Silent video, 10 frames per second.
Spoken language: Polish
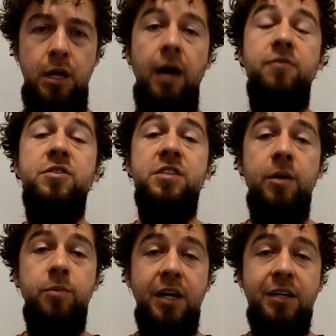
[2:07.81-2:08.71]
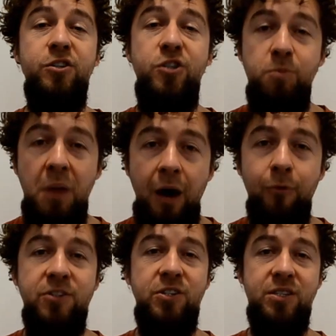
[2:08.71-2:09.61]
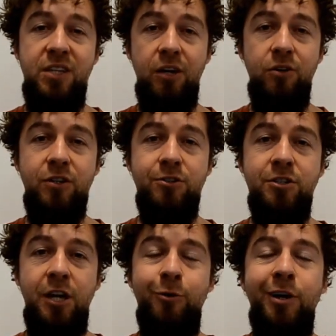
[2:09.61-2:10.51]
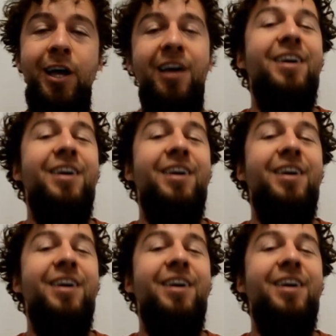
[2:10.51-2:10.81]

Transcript: A wszystkie ptaki śmiały się z niego i krzyczały